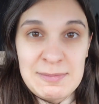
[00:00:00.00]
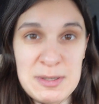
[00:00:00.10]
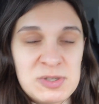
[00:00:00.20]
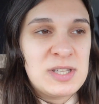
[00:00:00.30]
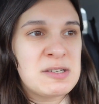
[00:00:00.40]
nam
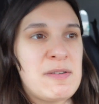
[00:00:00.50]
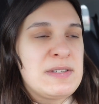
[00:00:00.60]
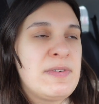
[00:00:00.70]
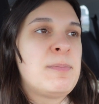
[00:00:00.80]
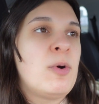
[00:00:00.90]
się przydarzyła,
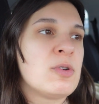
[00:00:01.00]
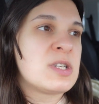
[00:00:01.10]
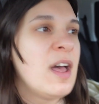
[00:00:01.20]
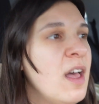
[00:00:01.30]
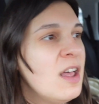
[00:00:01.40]
więc ja mówię,
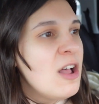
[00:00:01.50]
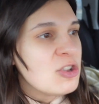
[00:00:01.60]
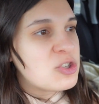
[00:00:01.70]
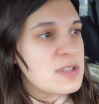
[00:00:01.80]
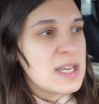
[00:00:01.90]
Boże,
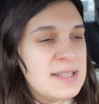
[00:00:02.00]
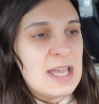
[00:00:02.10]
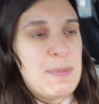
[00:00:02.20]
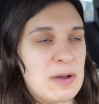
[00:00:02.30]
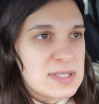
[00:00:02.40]
co za
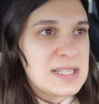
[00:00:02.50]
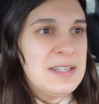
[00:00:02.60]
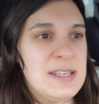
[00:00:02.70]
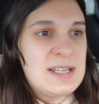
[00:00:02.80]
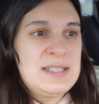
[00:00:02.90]
knajpa,
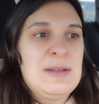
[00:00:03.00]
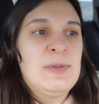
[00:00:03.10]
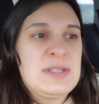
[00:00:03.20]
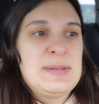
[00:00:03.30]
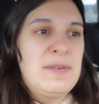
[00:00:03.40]
ostatni raz
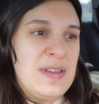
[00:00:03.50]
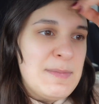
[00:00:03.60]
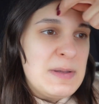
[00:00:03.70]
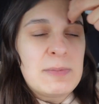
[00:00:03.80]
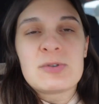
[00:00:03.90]
tamtąd
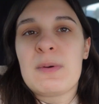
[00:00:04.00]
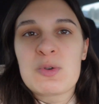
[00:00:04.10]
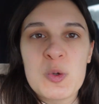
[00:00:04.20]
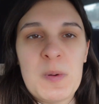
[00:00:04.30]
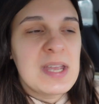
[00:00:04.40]
zamawiamy i pomóż mają super